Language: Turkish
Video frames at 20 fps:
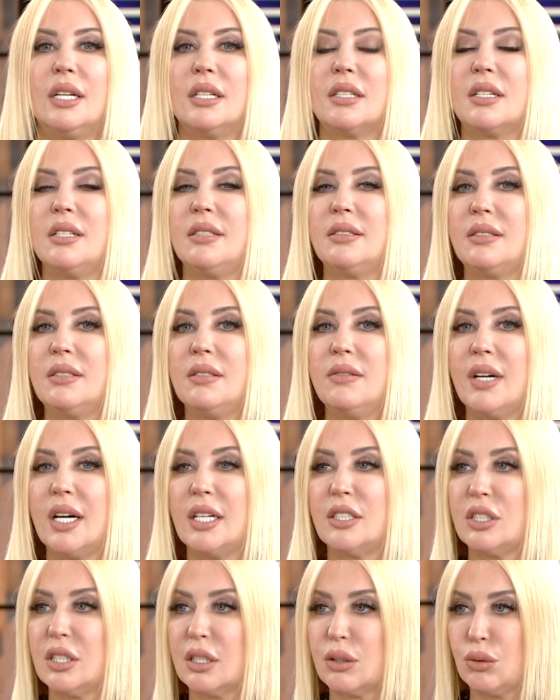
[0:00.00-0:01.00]
Gizli ve
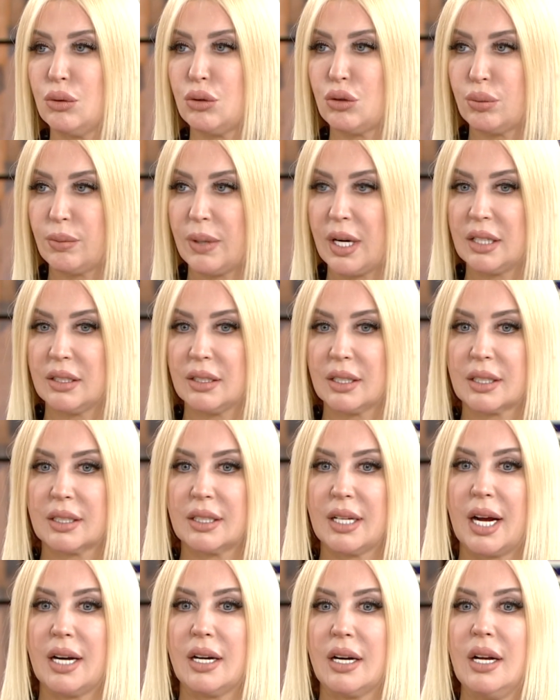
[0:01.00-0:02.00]
açık
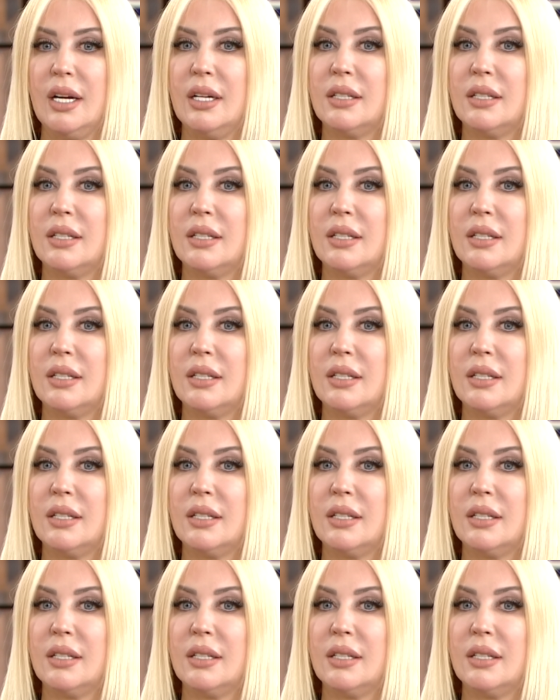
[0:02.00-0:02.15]
düşmanlıklar,